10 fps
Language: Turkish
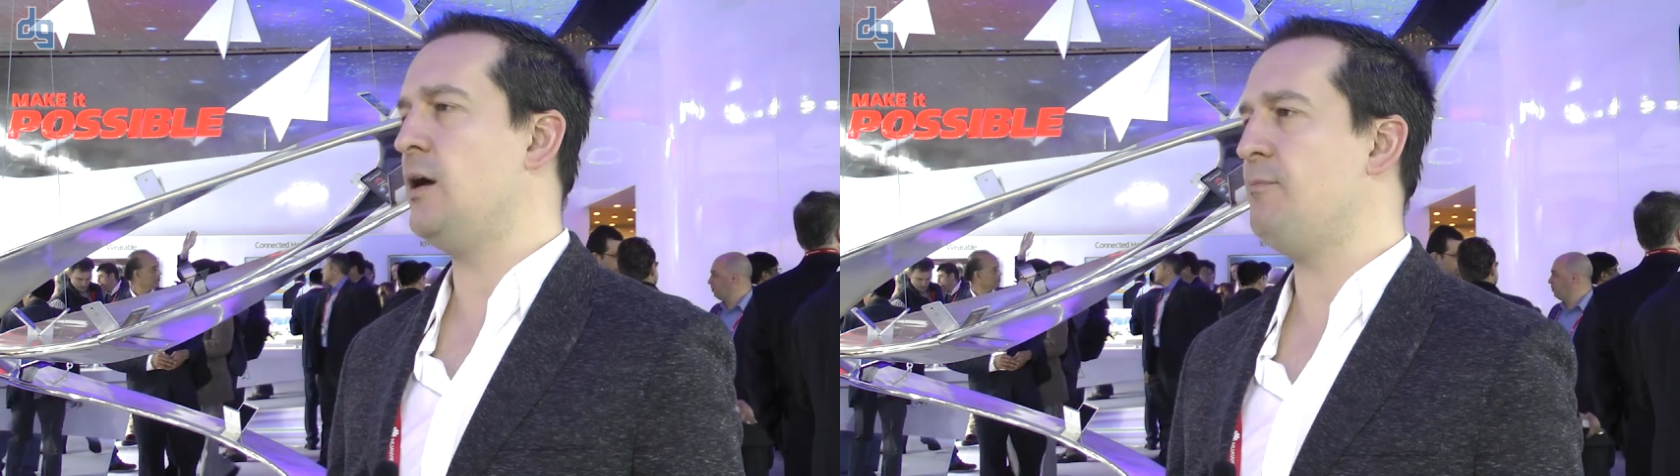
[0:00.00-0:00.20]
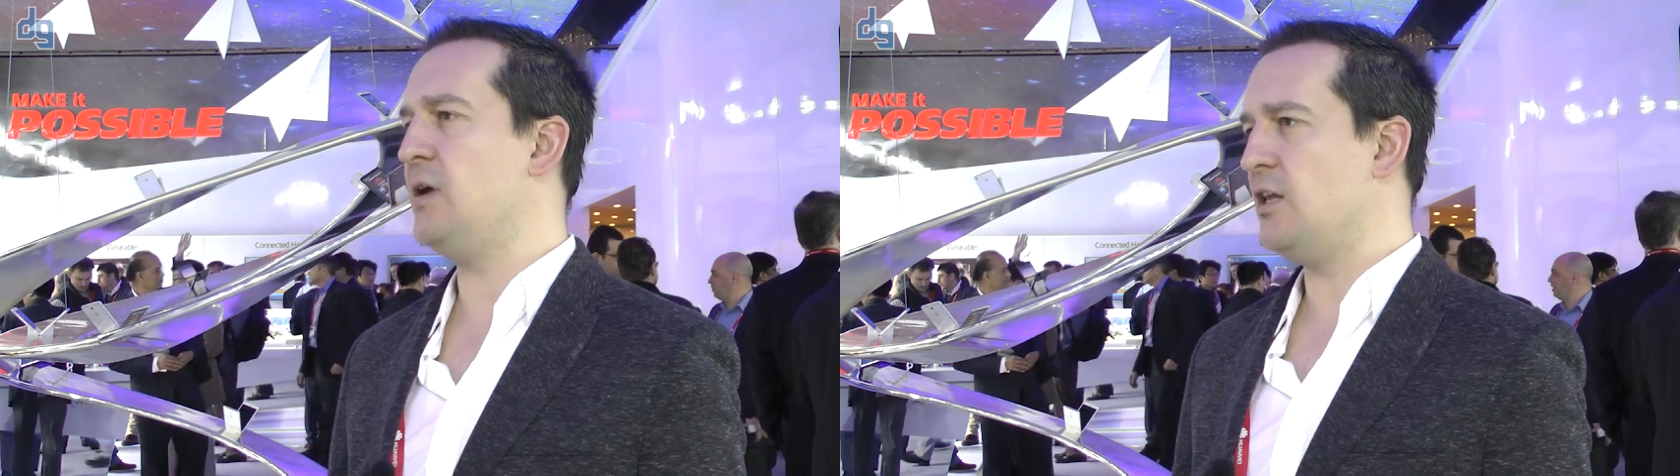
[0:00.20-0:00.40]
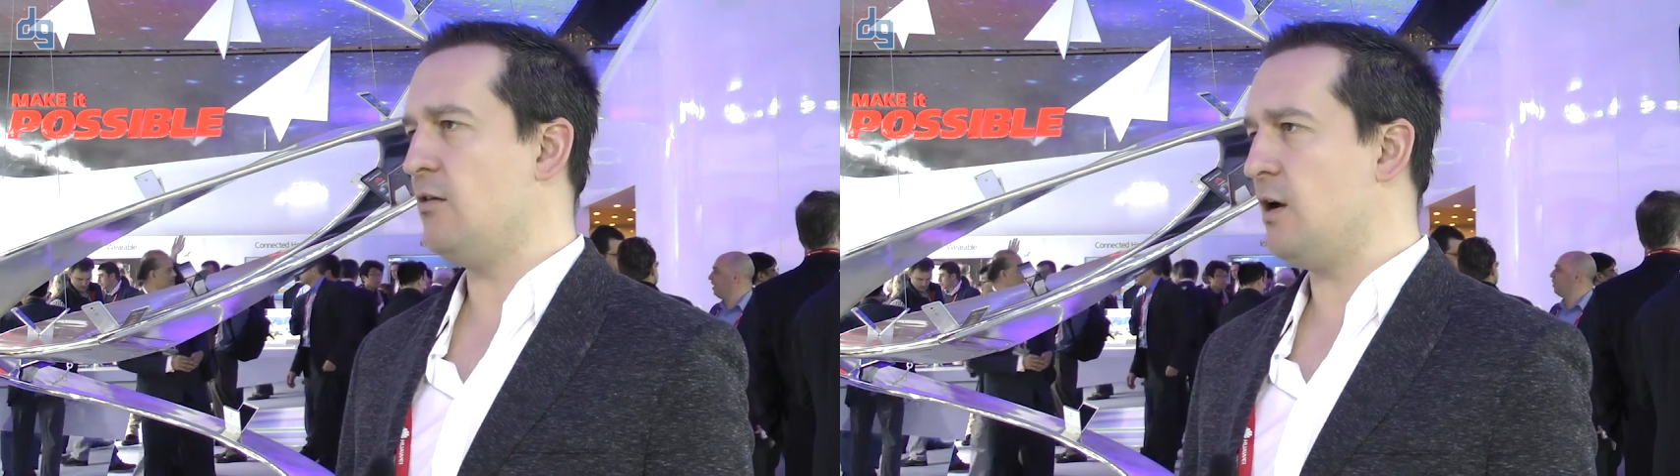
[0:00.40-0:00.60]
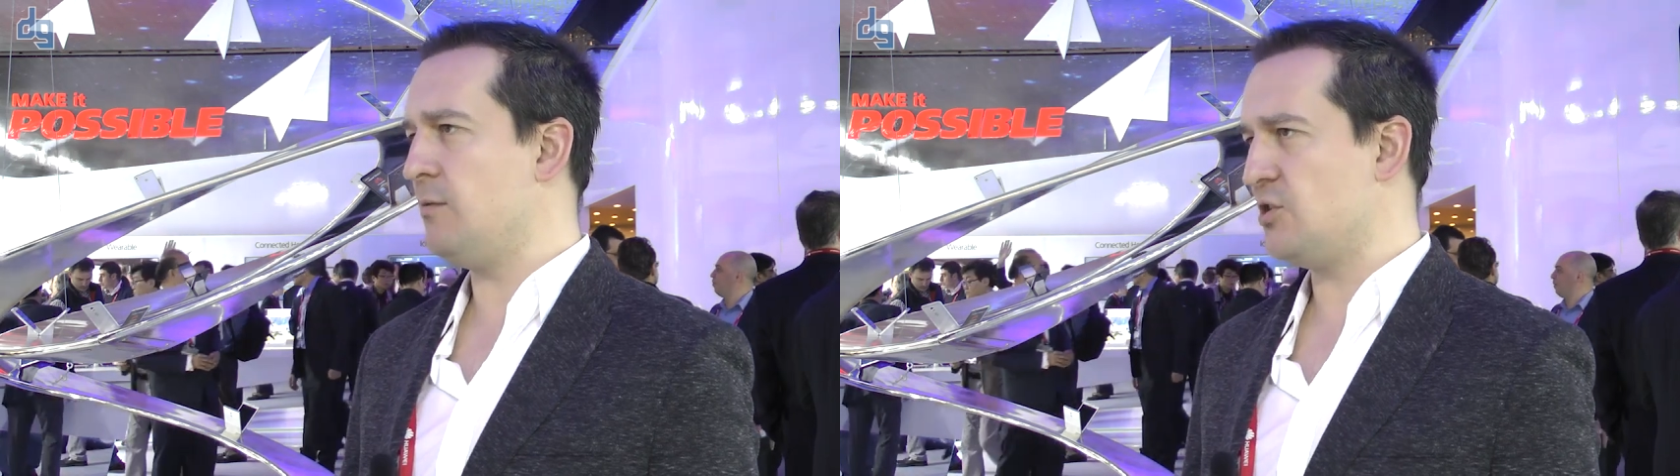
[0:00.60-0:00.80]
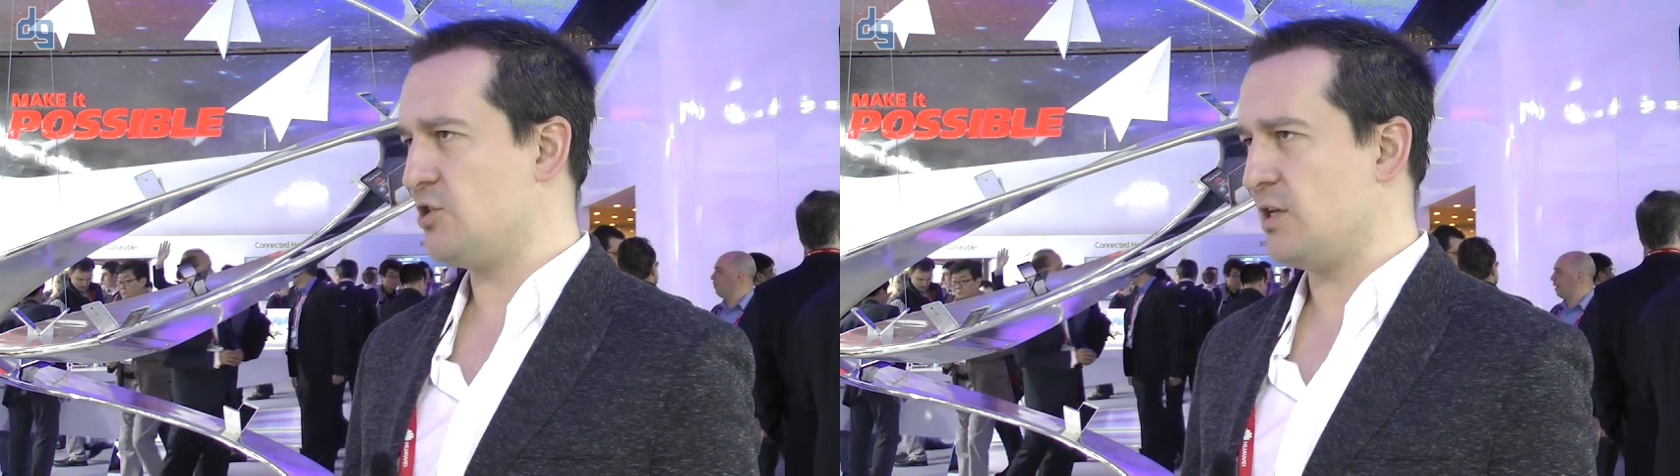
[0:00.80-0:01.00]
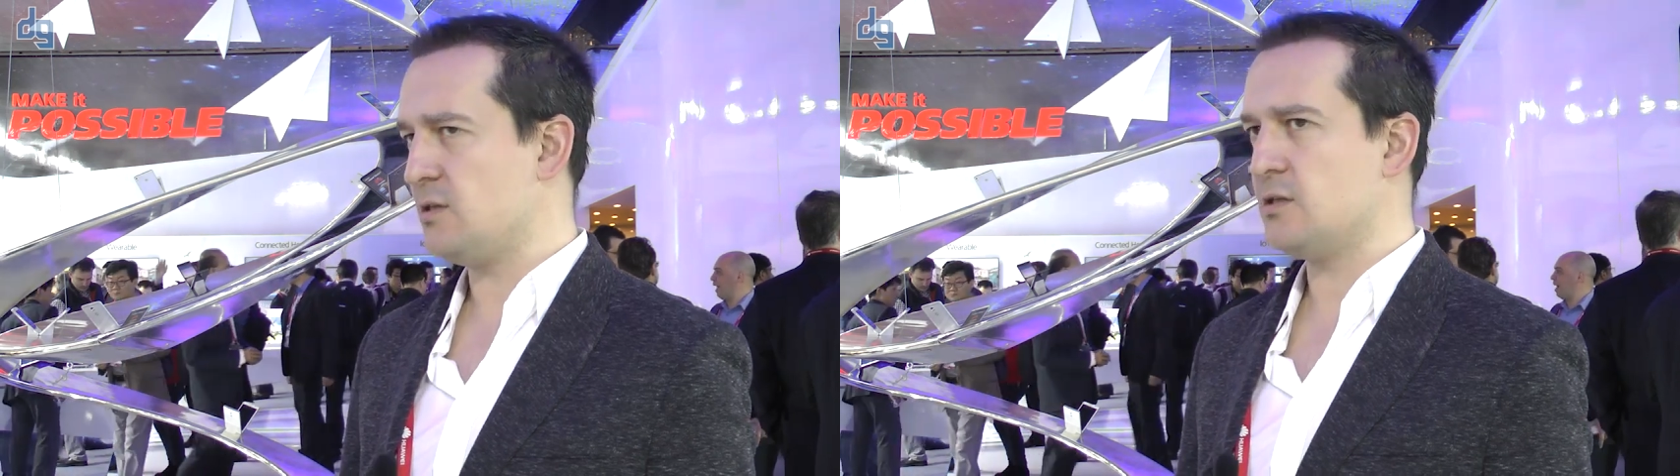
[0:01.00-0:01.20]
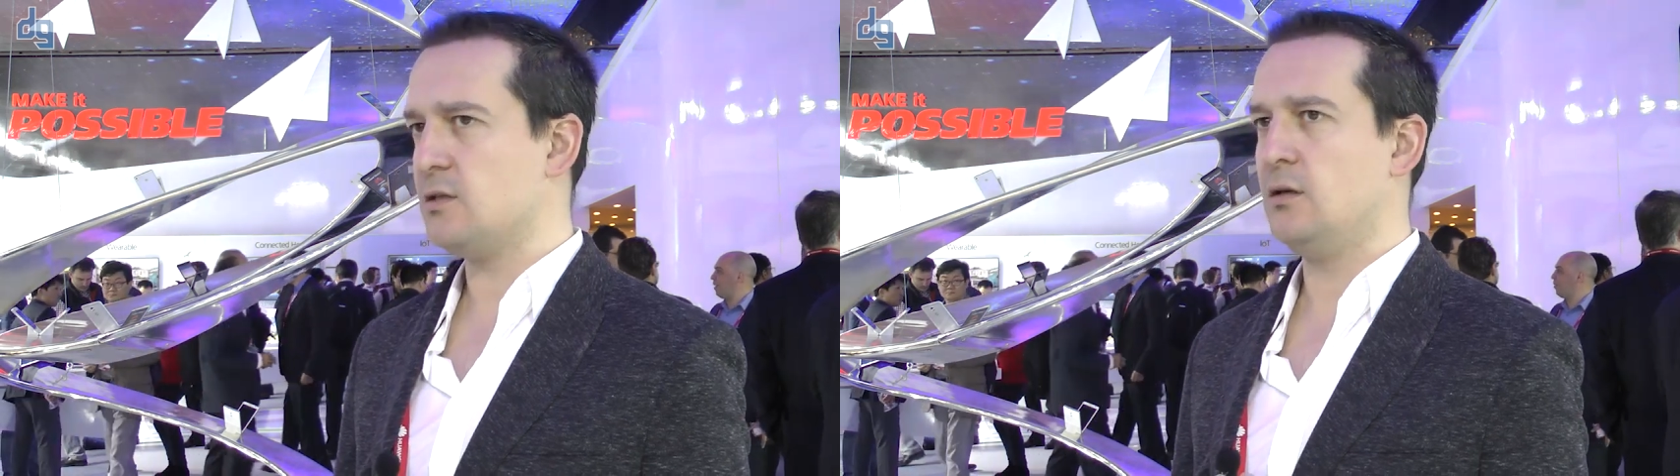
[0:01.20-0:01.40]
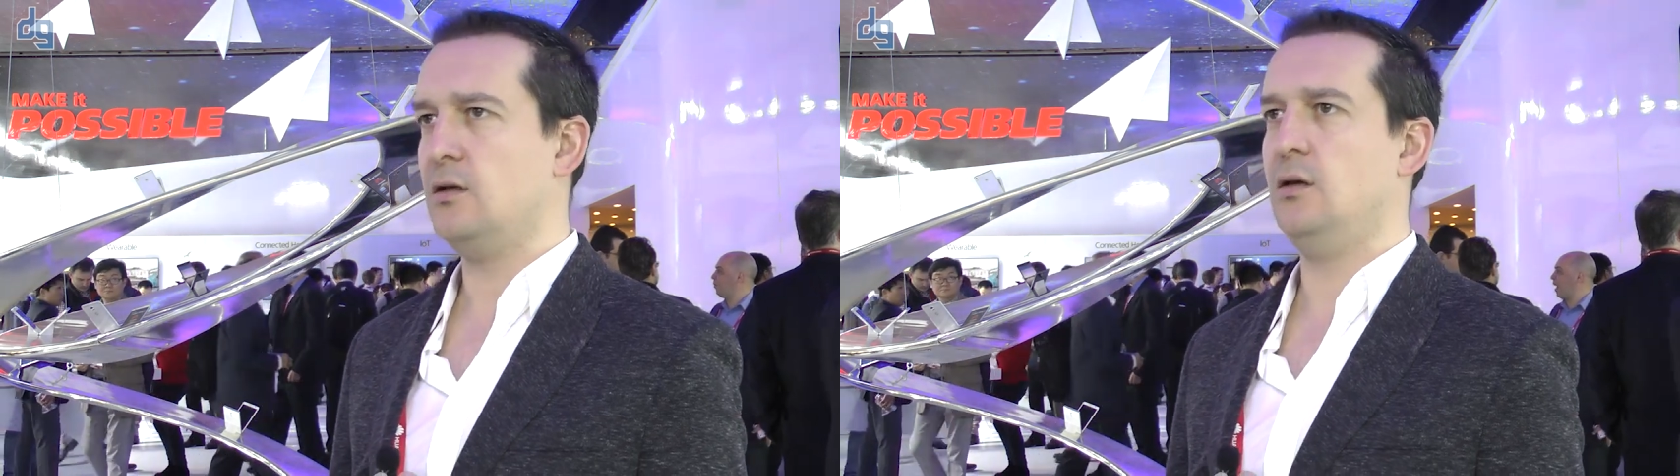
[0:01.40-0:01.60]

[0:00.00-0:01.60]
yapmaya devam edeceğiz.